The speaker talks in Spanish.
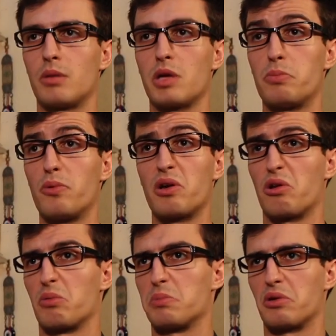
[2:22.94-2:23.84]
A mí el
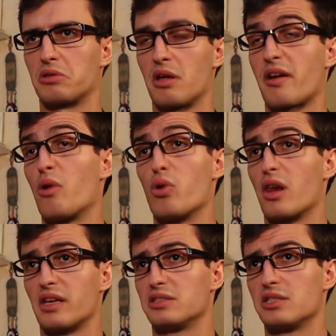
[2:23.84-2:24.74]
público no me importa, es Raúl
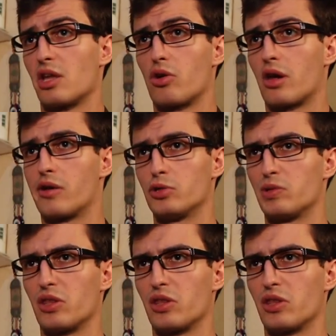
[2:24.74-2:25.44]
el que insiste en colgar los